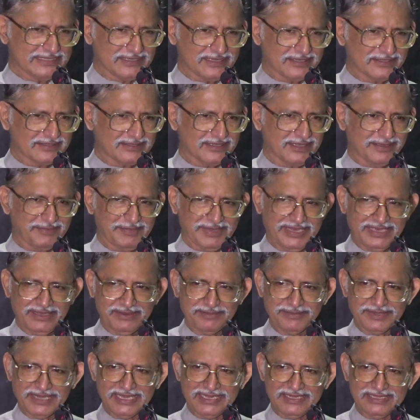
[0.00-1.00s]
सस्ते में
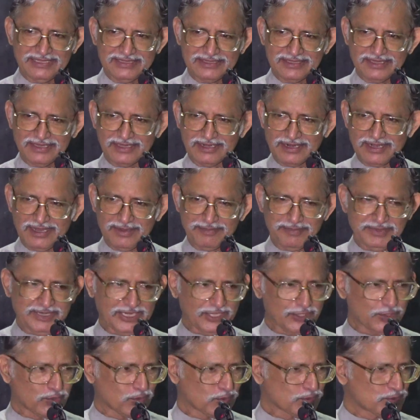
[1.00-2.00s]
हम खरीद कर अपने
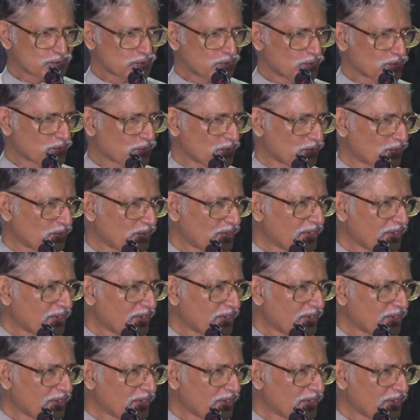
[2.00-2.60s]
दोस्तों को